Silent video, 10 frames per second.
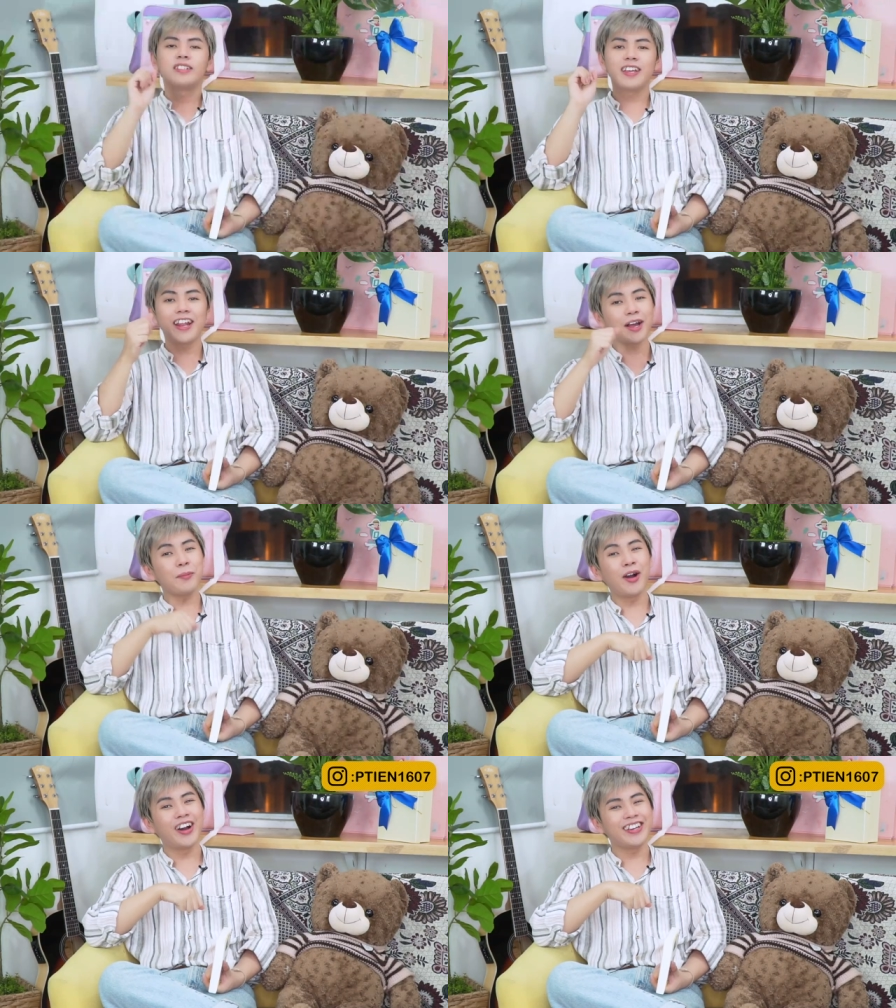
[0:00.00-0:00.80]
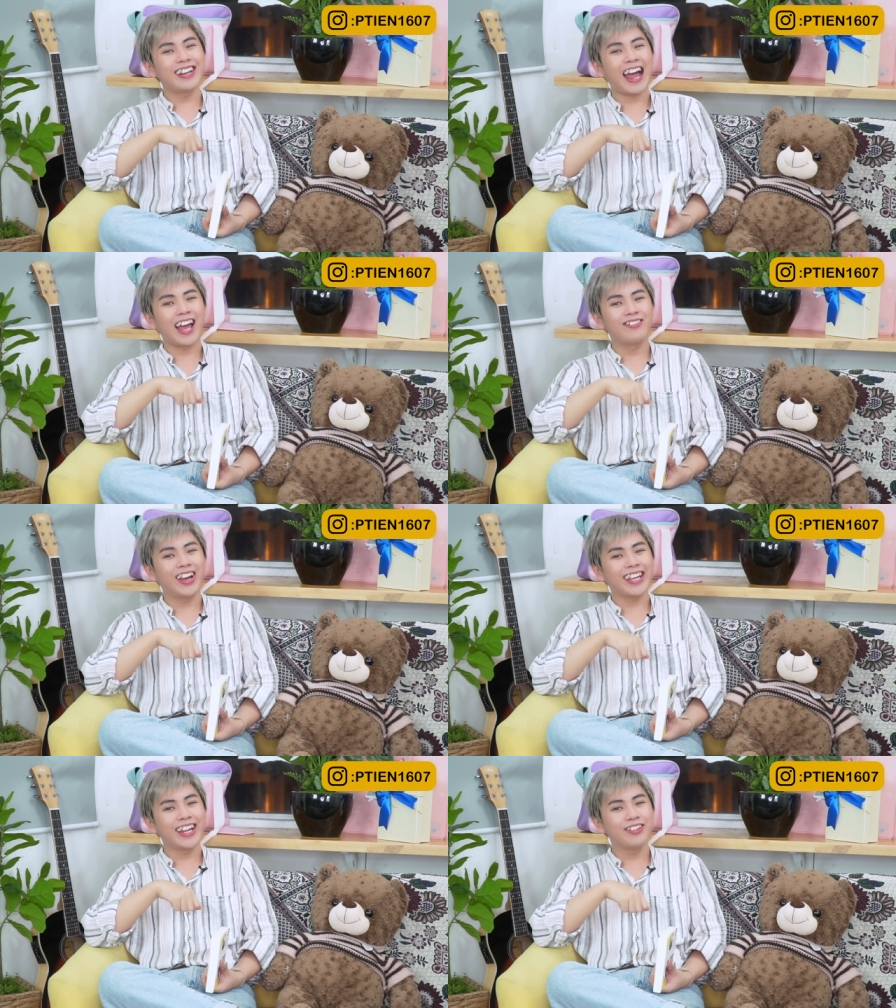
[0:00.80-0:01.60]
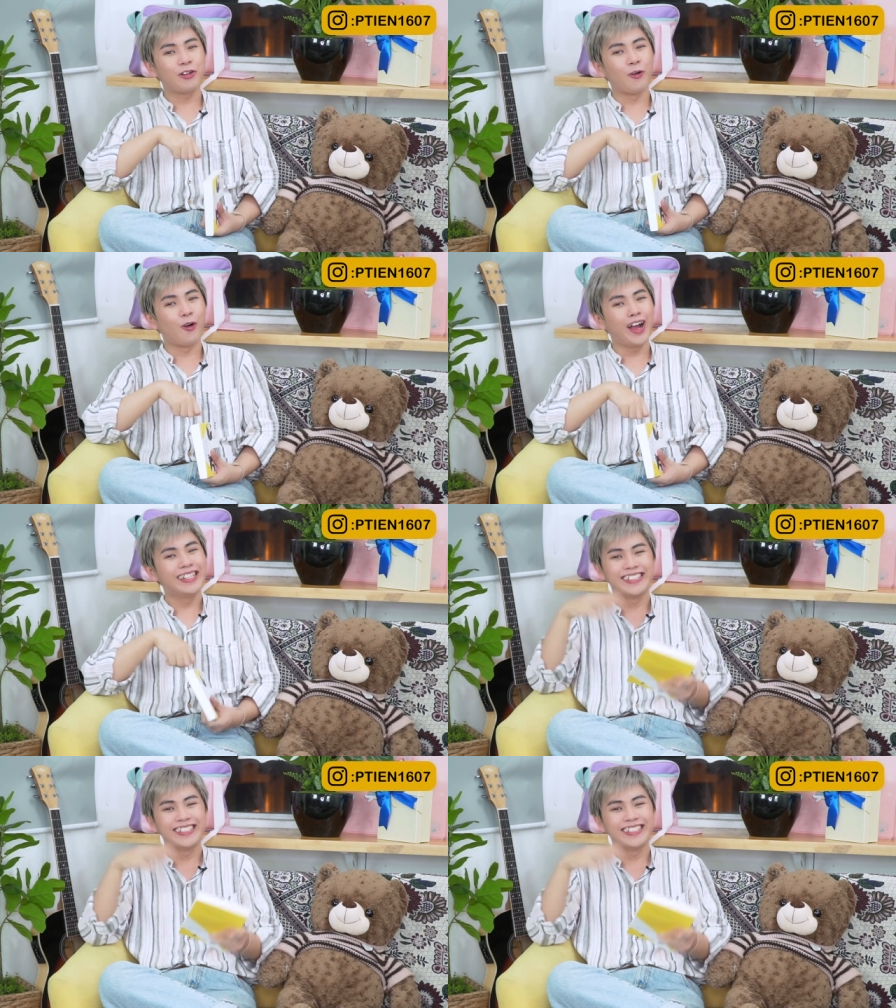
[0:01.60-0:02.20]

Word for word: Xin chào các người trở lại với kênh của